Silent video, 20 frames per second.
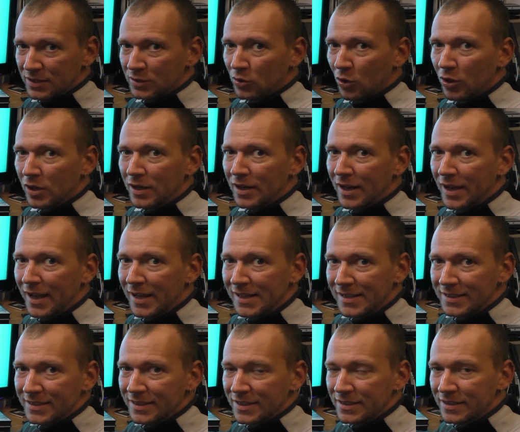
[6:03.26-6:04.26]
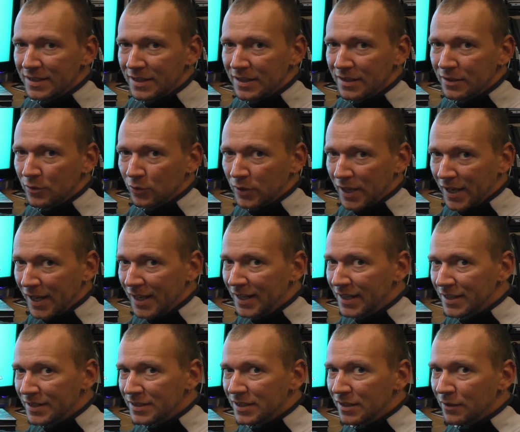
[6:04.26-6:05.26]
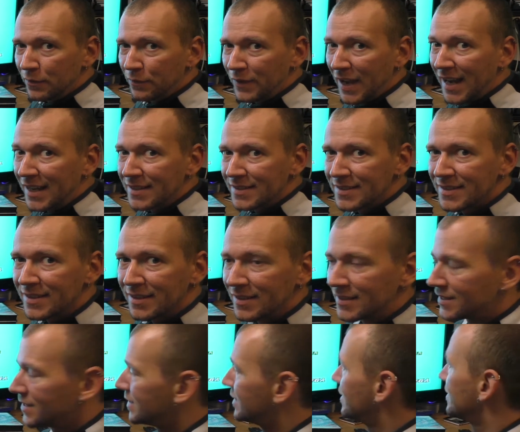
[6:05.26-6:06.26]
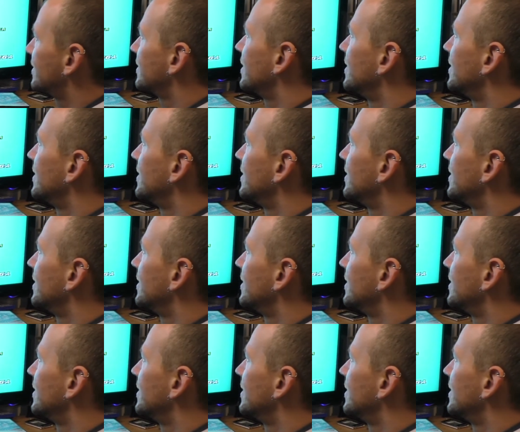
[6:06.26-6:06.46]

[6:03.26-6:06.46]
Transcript: Zoll LCD oder LED-Fernseher sich das